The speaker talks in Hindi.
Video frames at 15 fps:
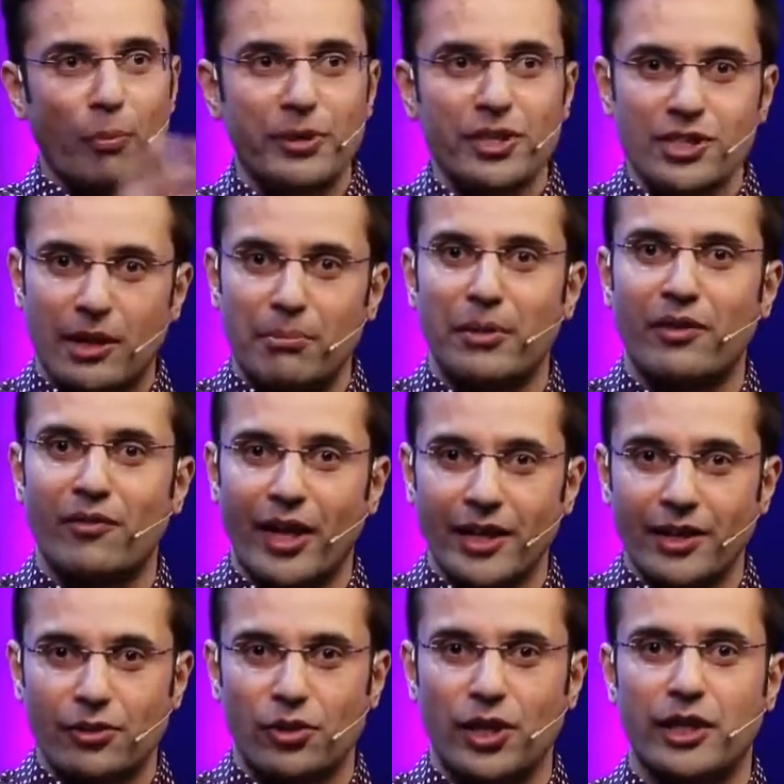कॉपीज कम बनवाई
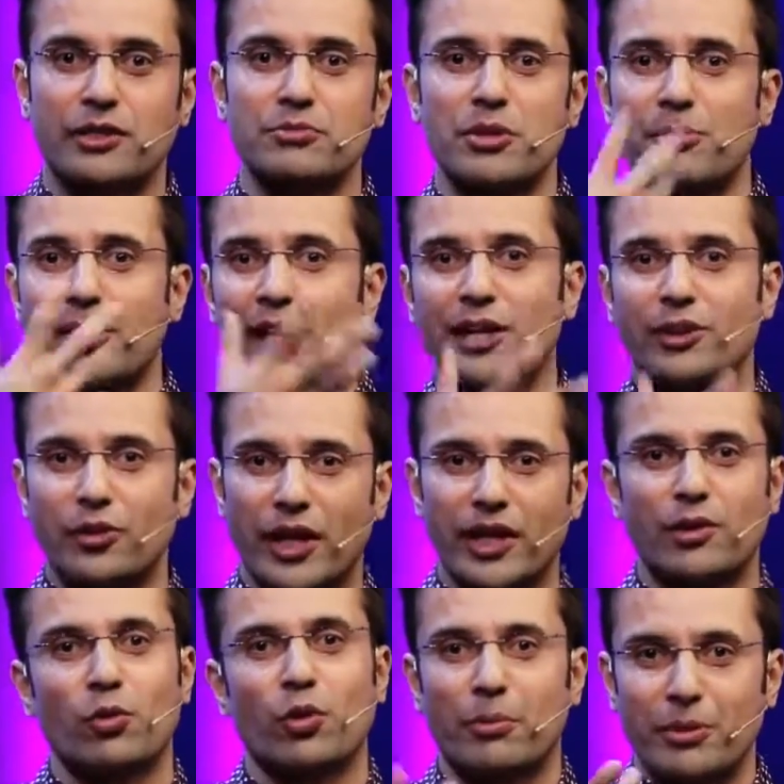क्योंकि एकदम से बिकेगा तो
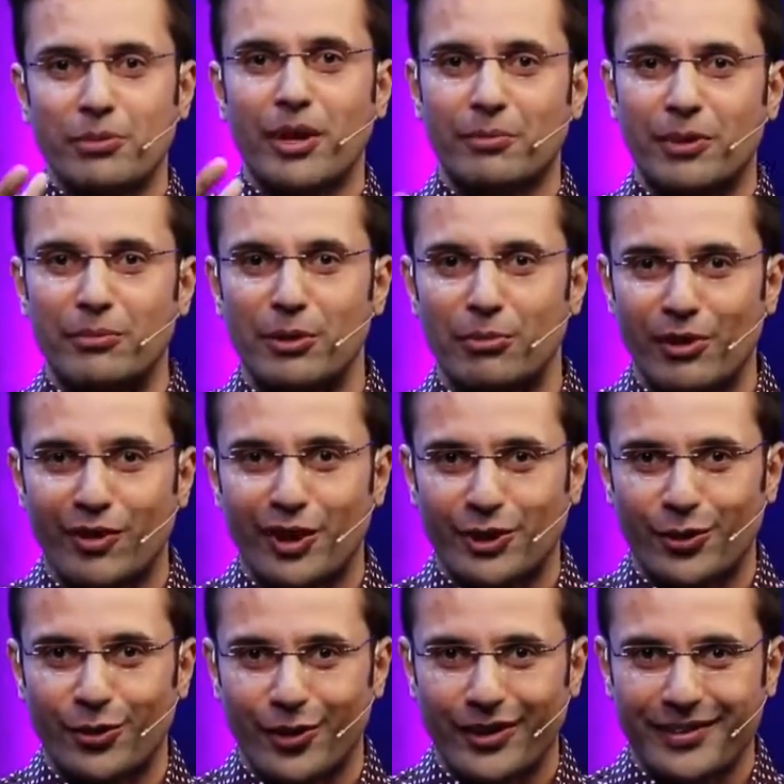है नहीं वो अभी भी आप कम ही
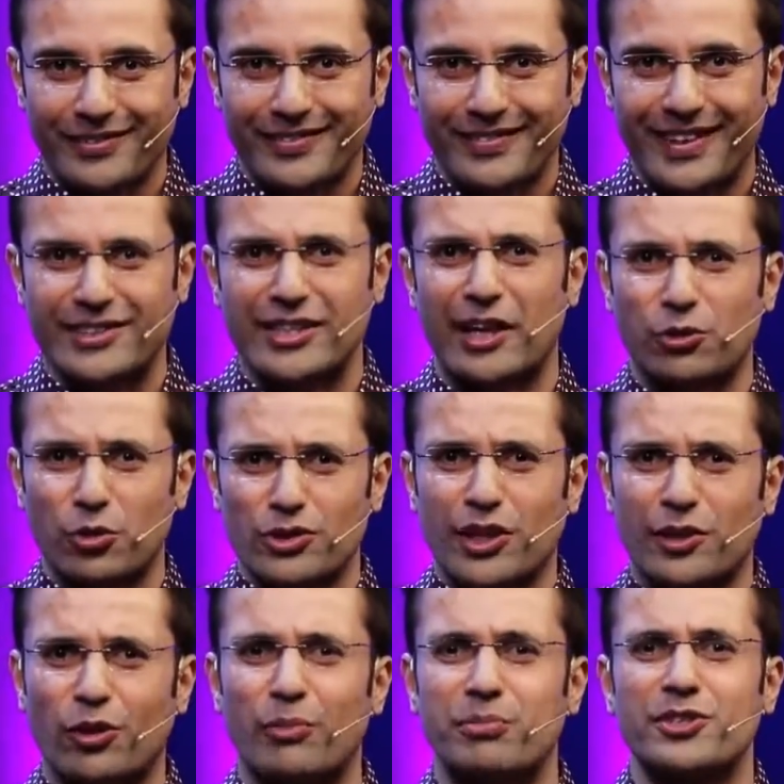बनवाते हो गए हजार दो
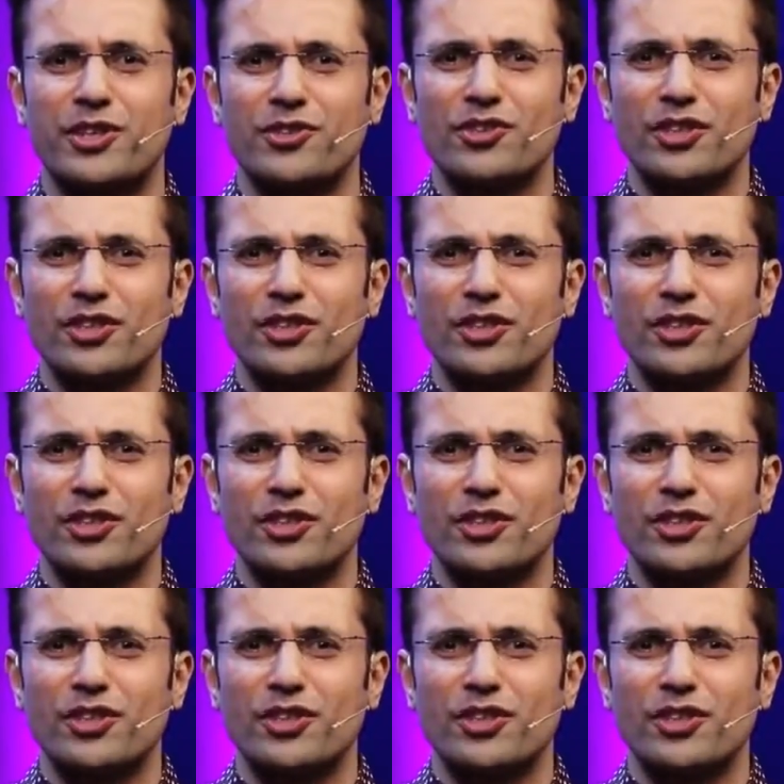हजार कॉपीज